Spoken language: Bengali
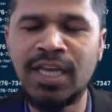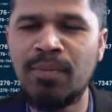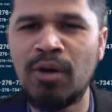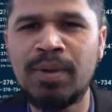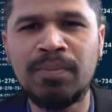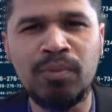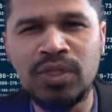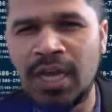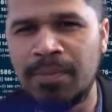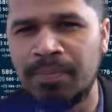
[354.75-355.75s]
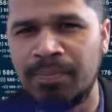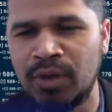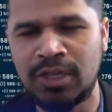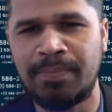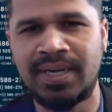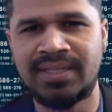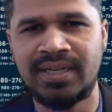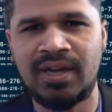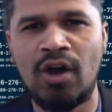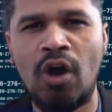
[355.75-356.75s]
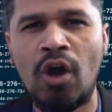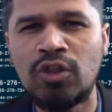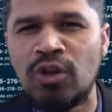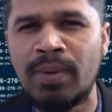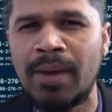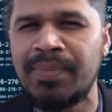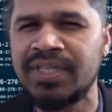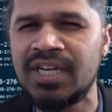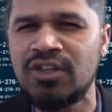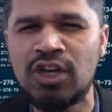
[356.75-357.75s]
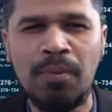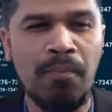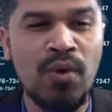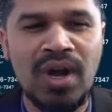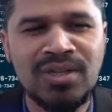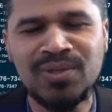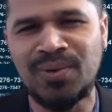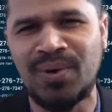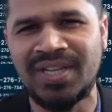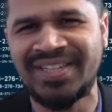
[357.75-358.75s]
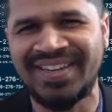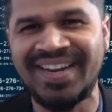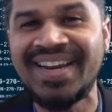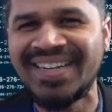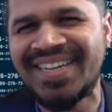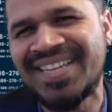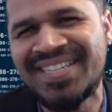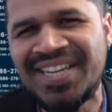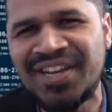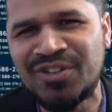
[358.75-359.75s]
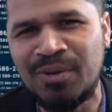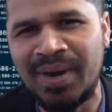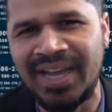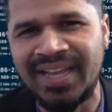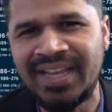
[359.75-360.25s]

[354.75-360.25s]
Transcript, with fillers: কি বলবেন বুঝে বলতে পারছেন না অথবা আপনি জিনিসগুলি মুখস্থ করেছেন টেস্টিং এর সময়